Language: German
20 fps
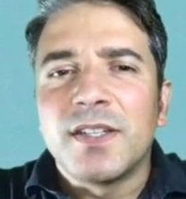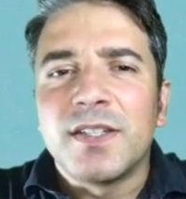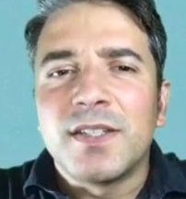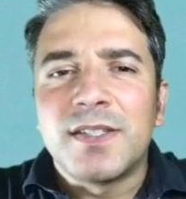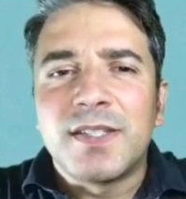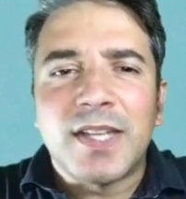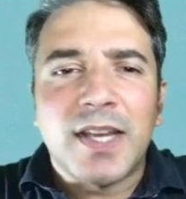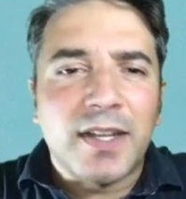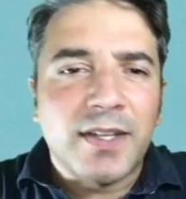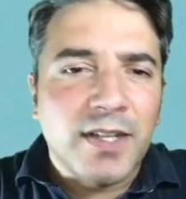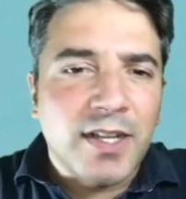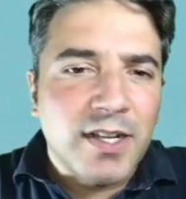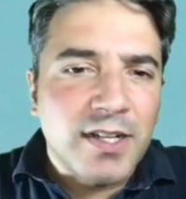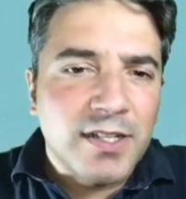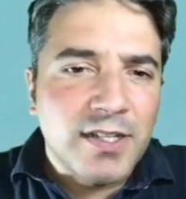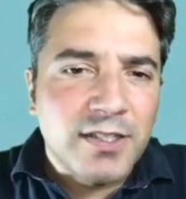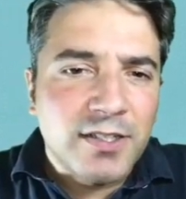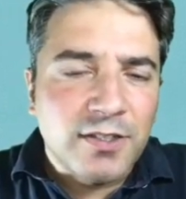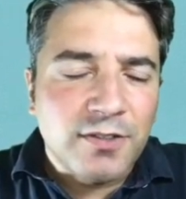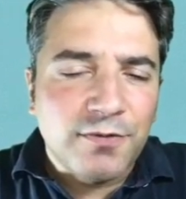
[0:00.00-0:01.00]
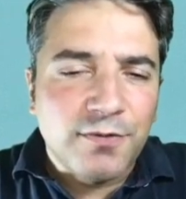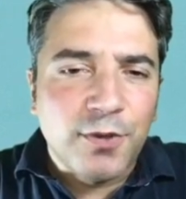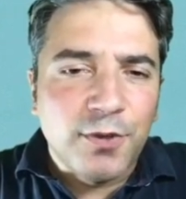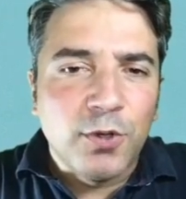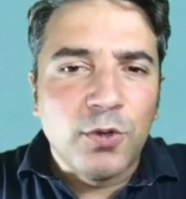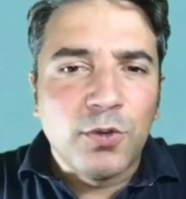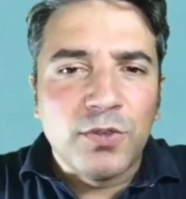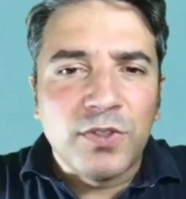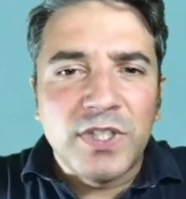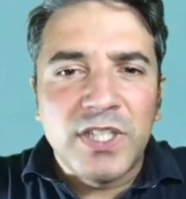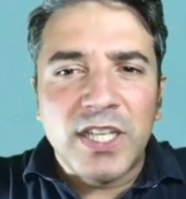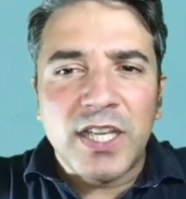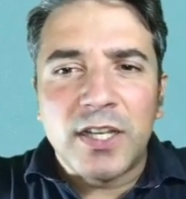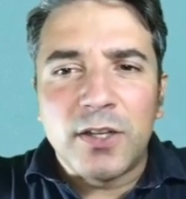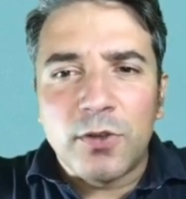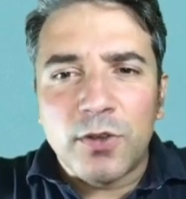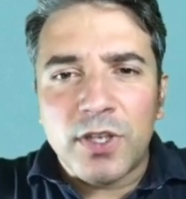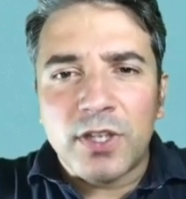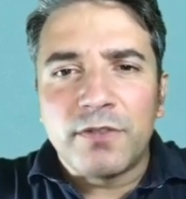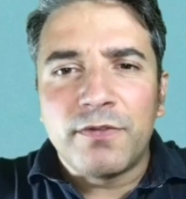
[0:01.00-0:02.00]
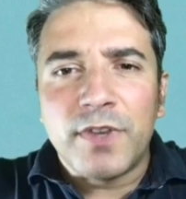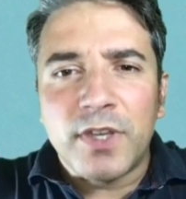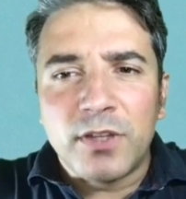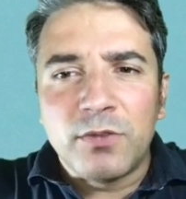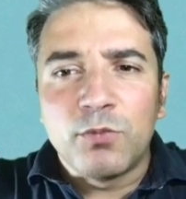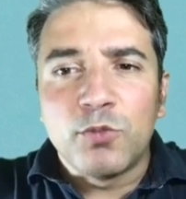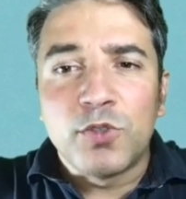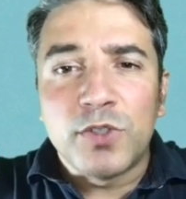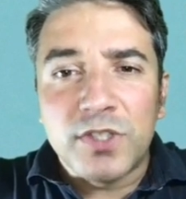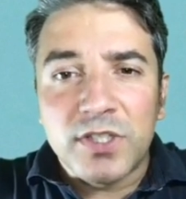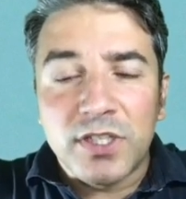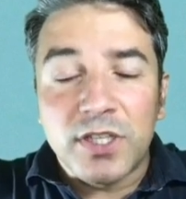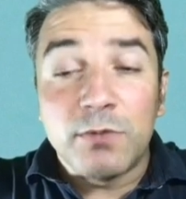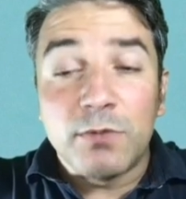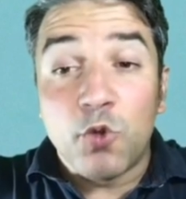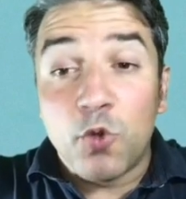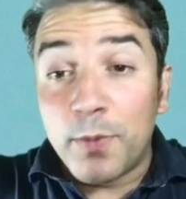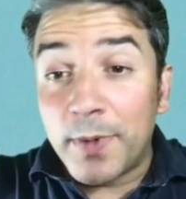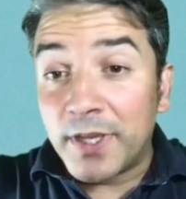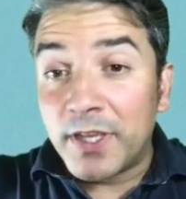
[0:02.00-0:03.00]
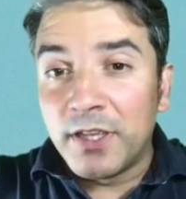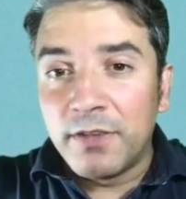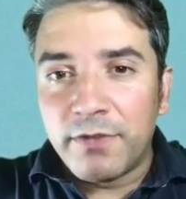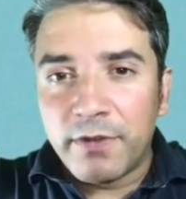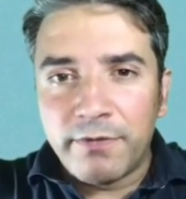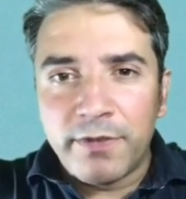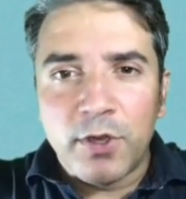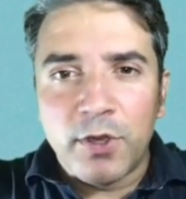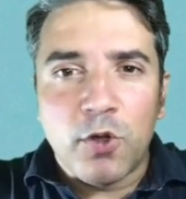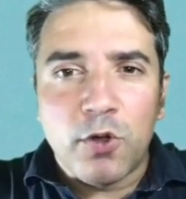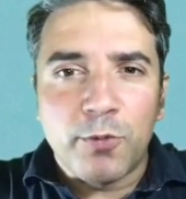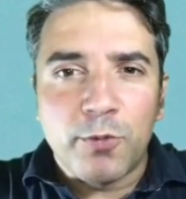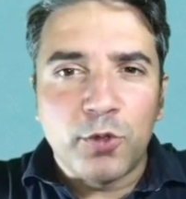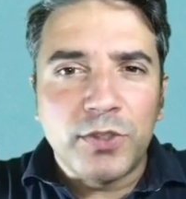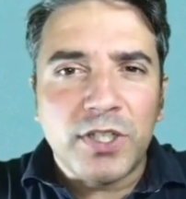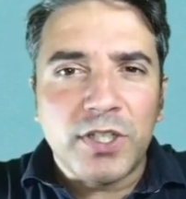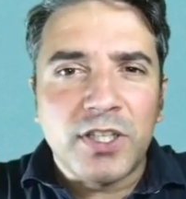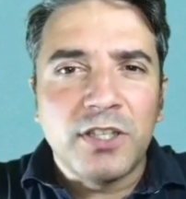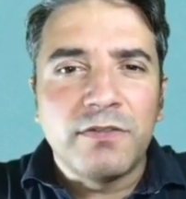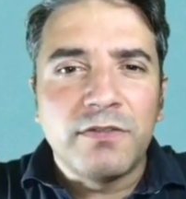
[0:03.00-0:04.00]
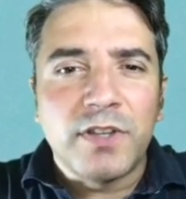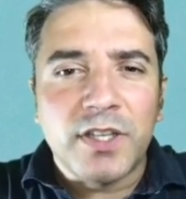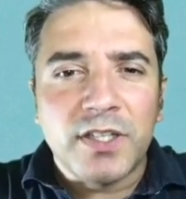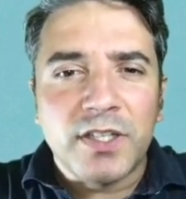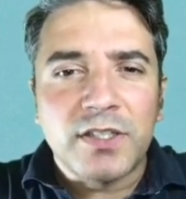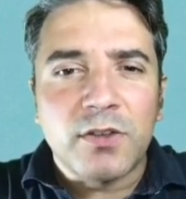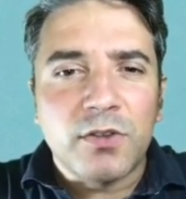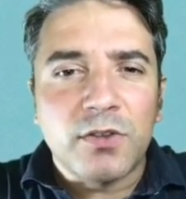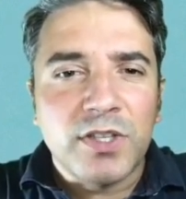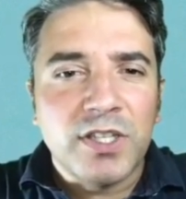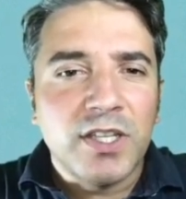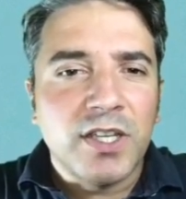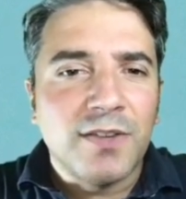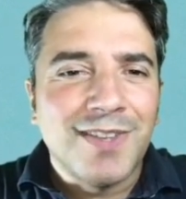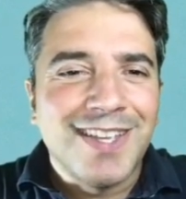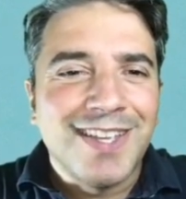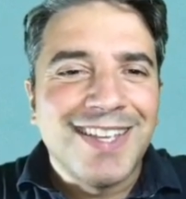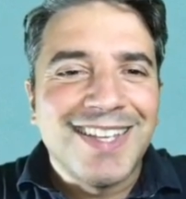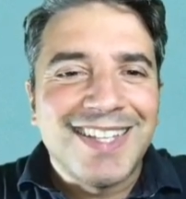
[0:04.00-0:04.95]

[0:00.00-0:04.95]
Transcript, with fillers: Zahnhalsfüllungen, die erneuert werden mussten, im Oberkiefer wie auch im Unterkiefer jetzt auch hier.